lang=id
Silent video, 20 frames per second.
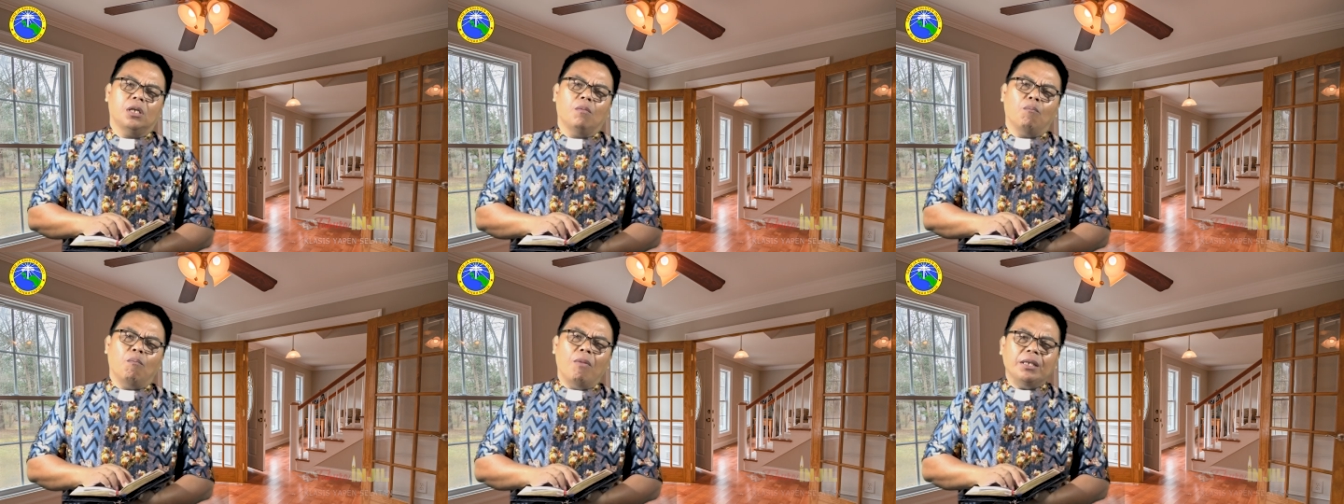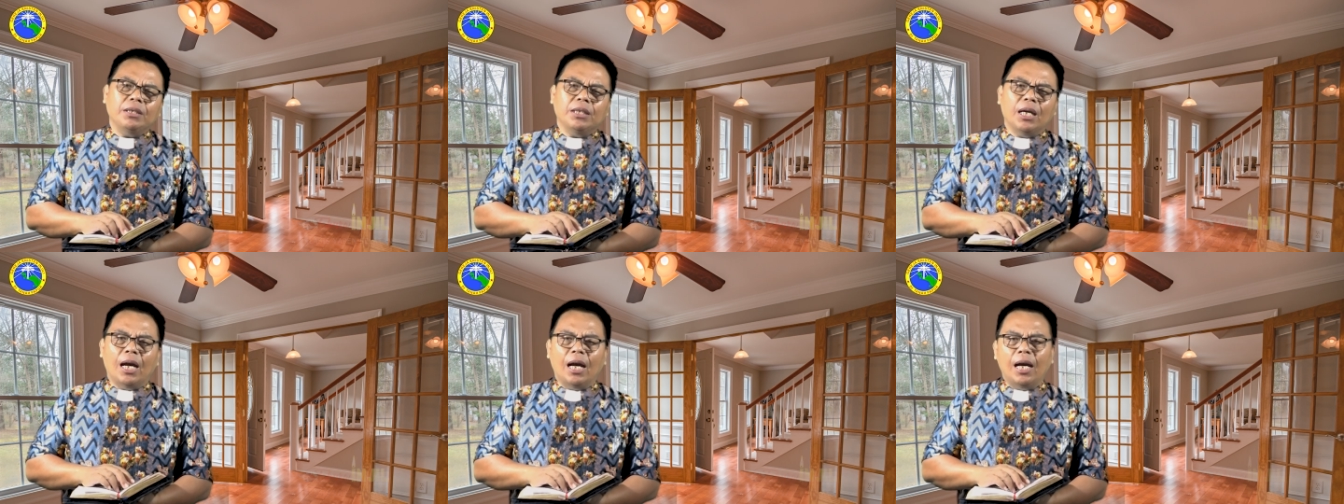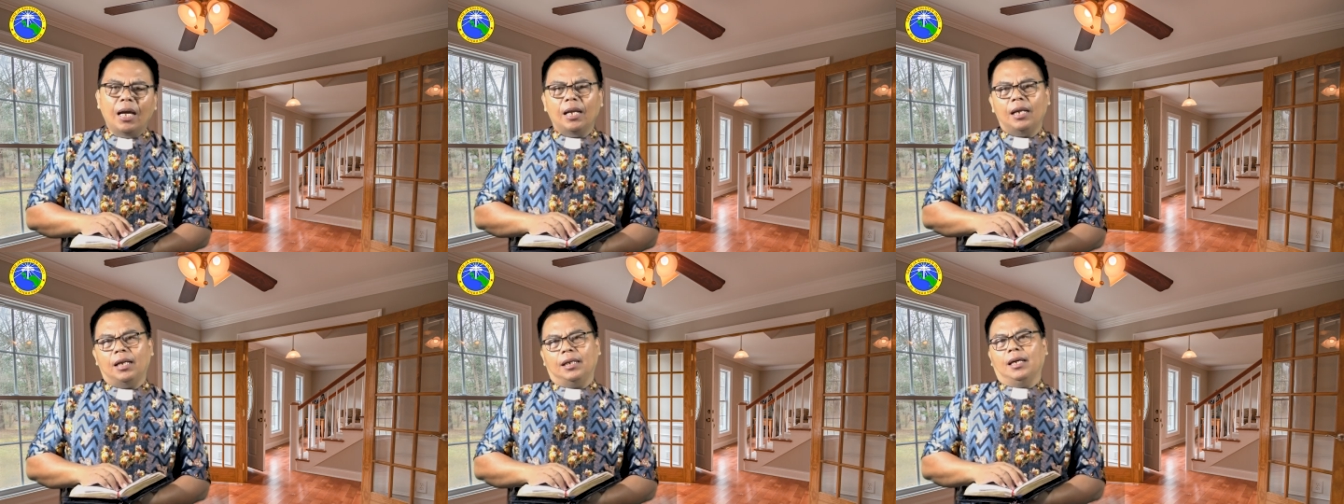banyak
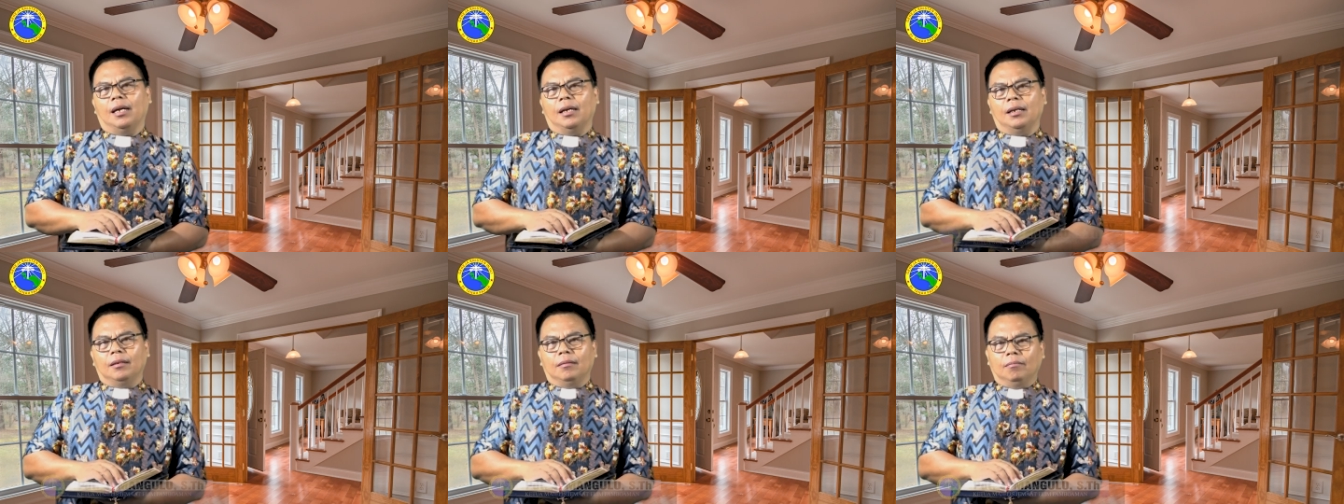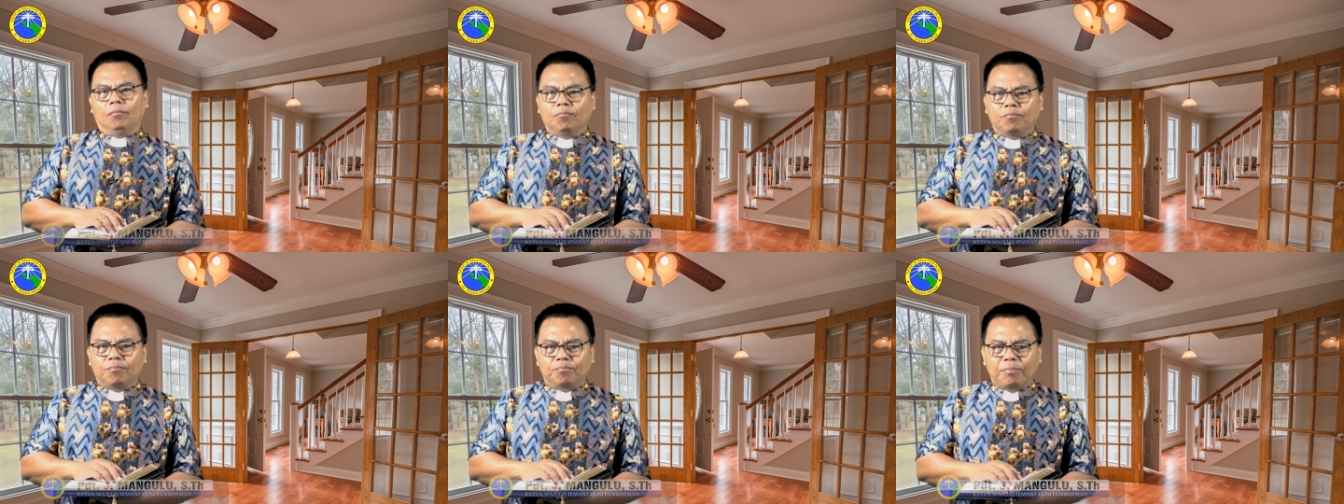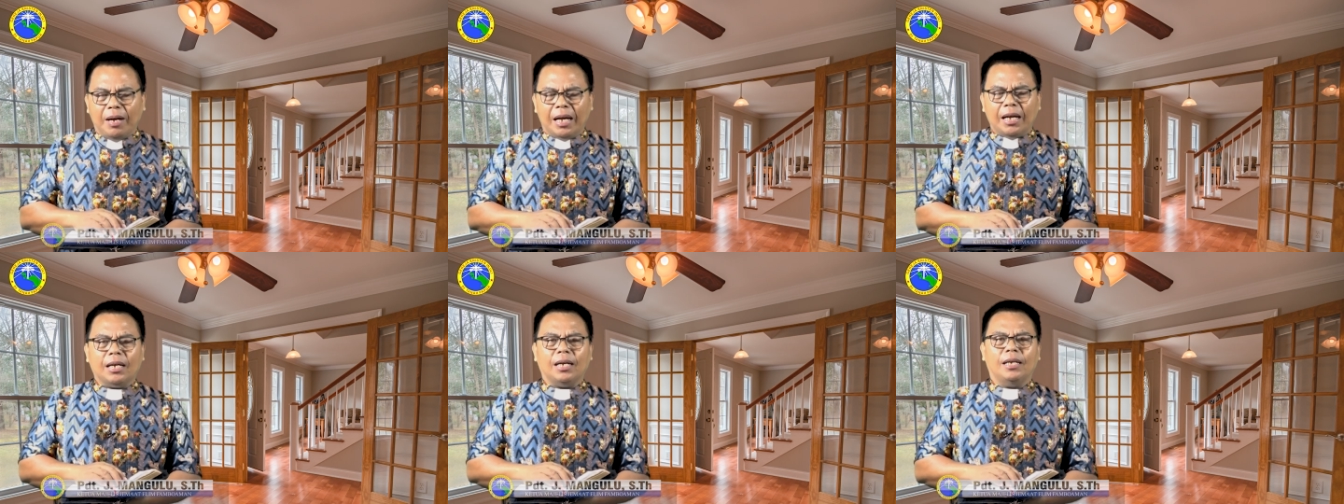hal yang
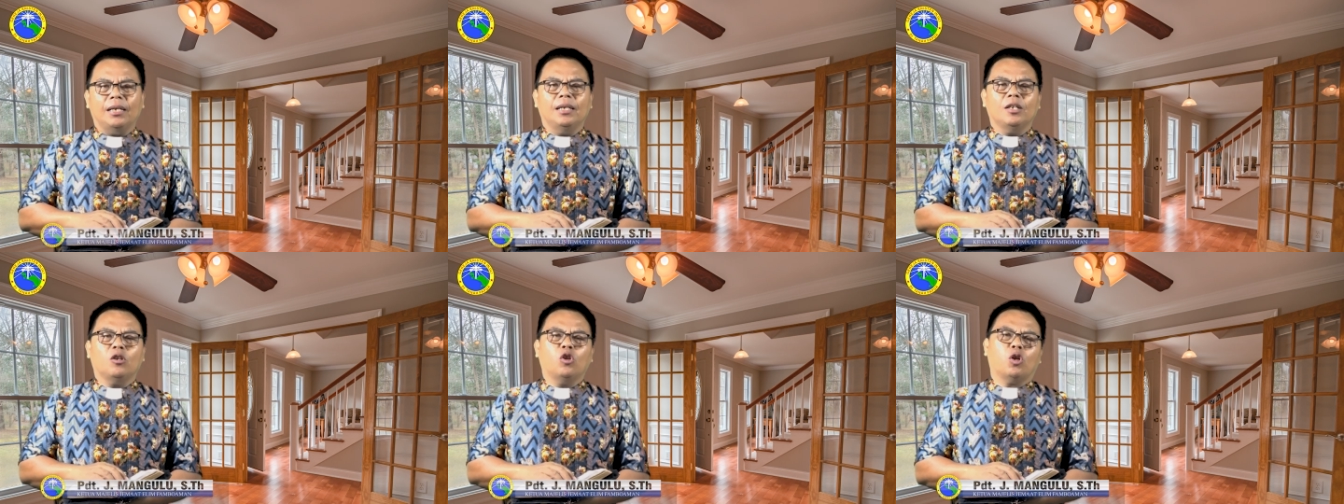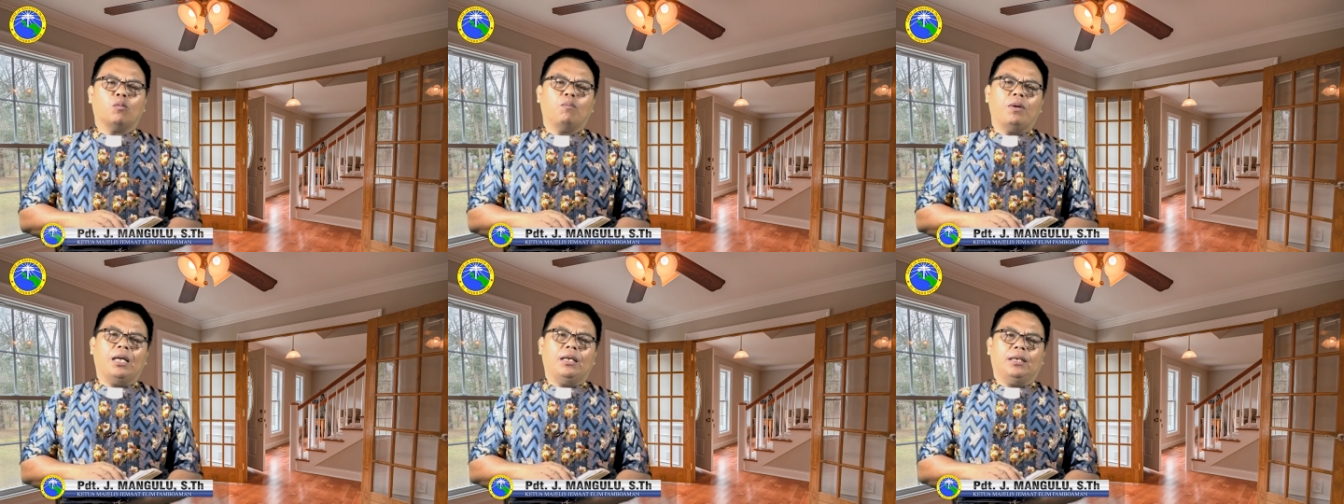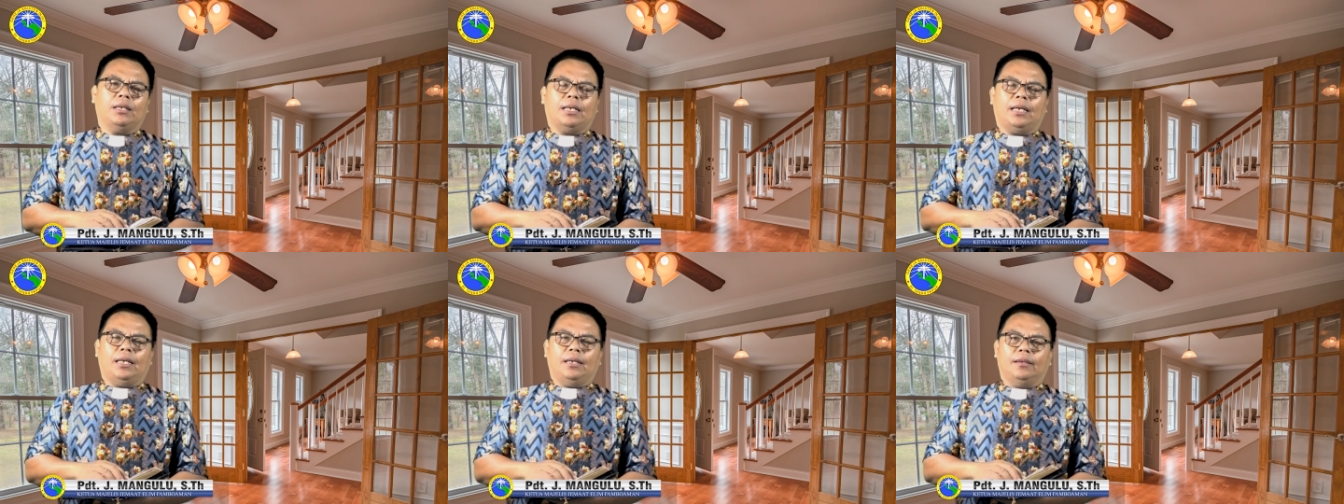bahkan
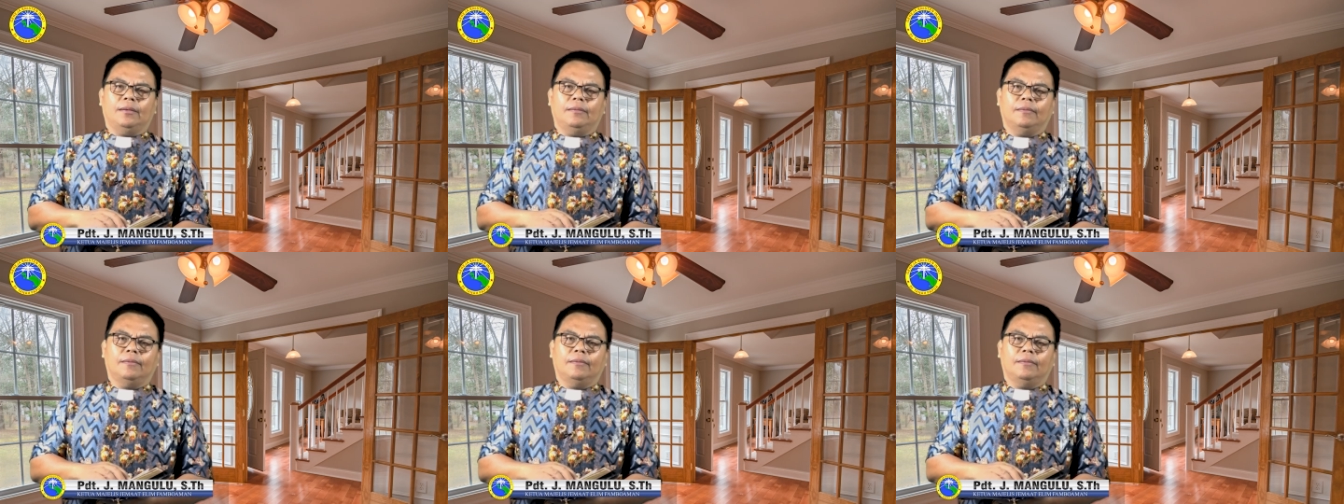dikorbankan